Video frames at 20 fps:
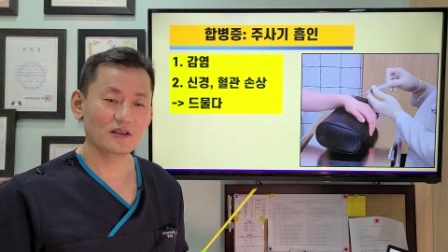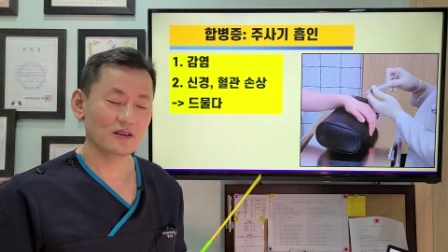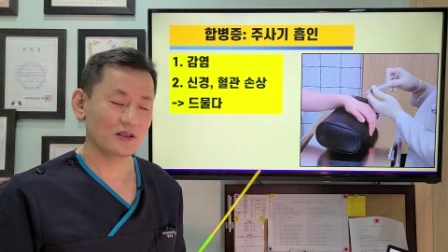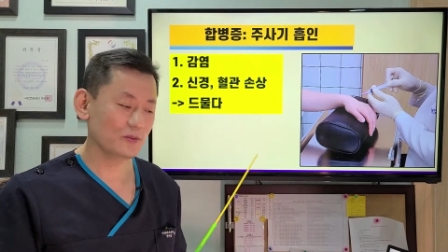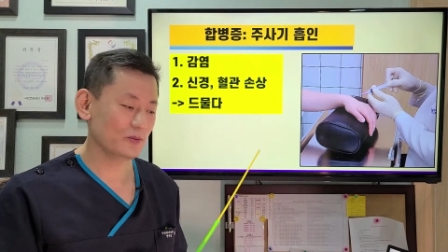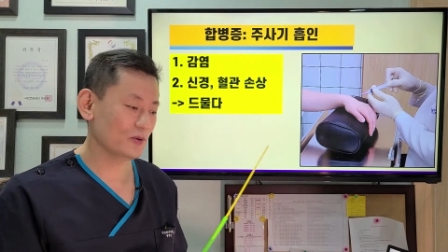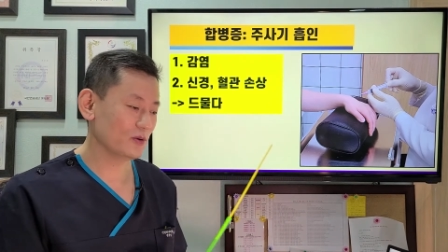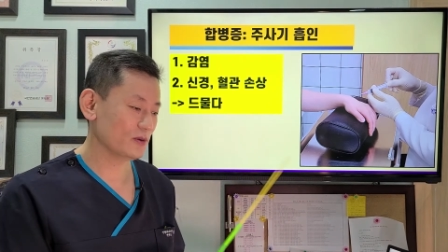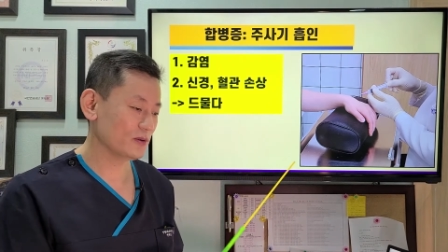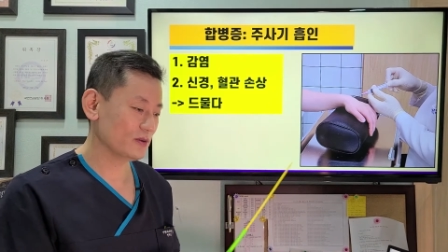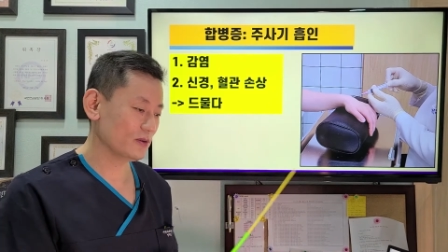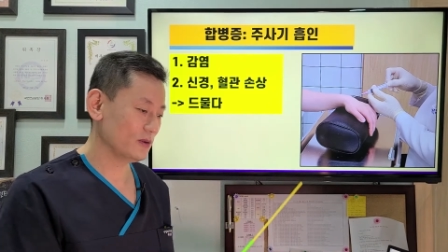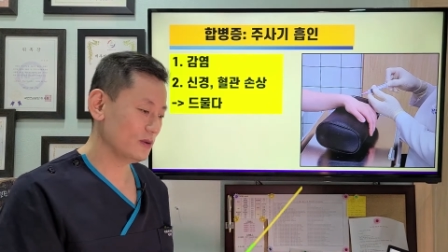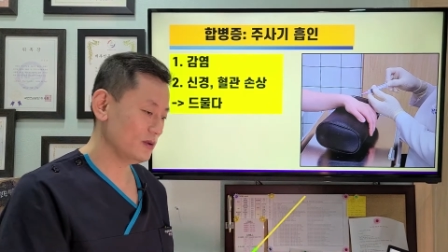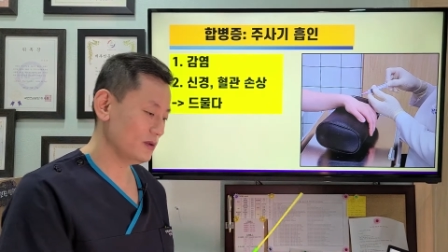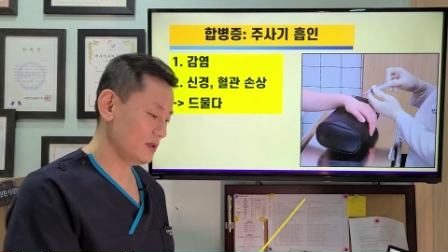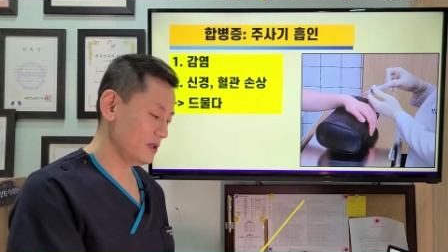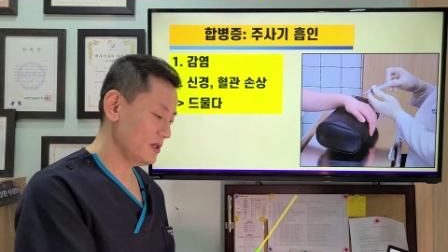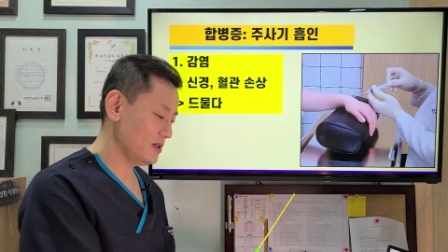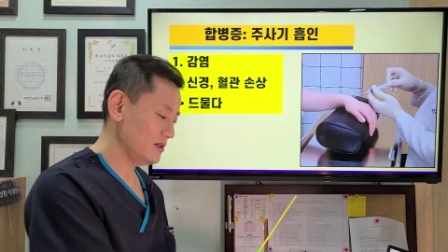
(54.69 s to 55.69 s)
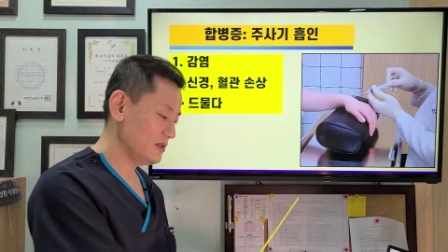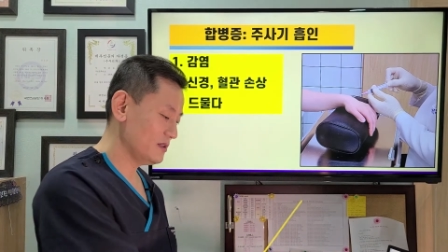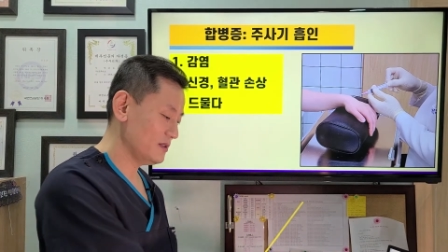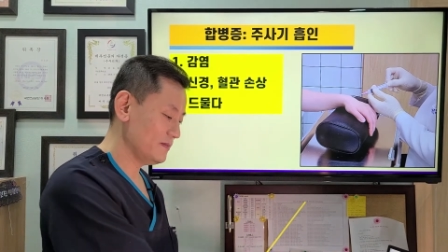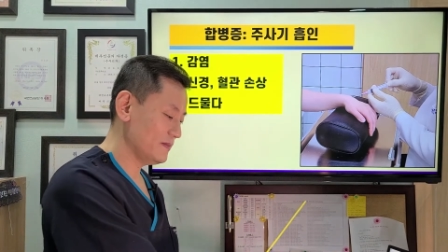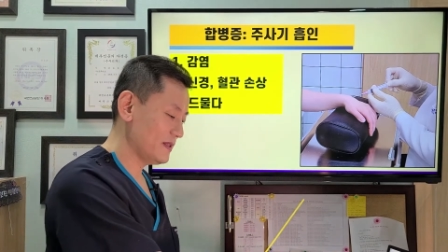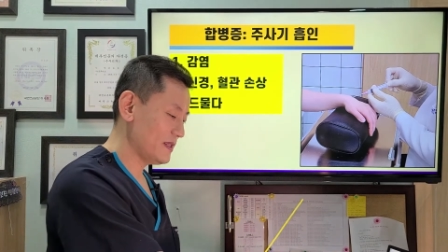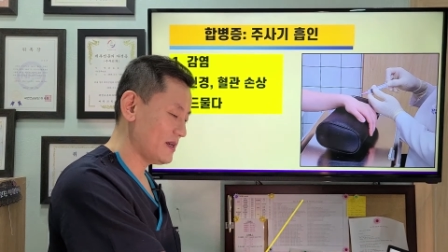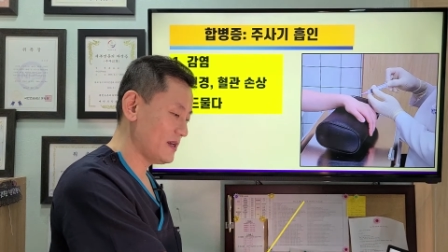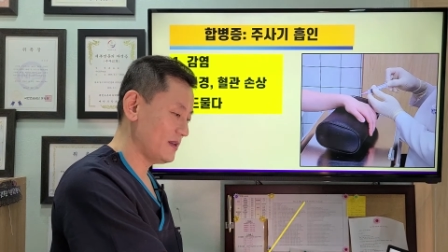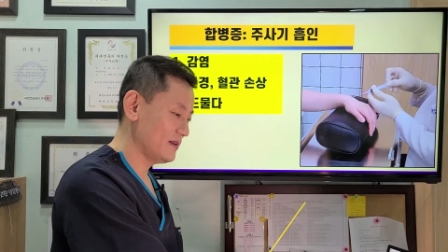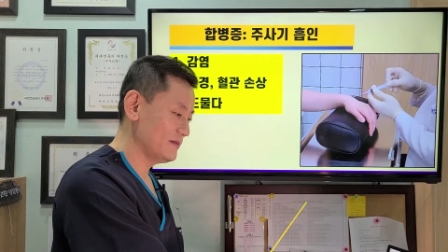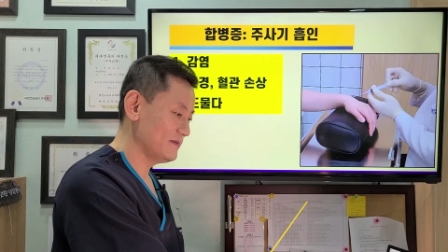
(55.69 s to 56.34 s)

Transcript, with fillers: 드문 것으로 되어 있습니다.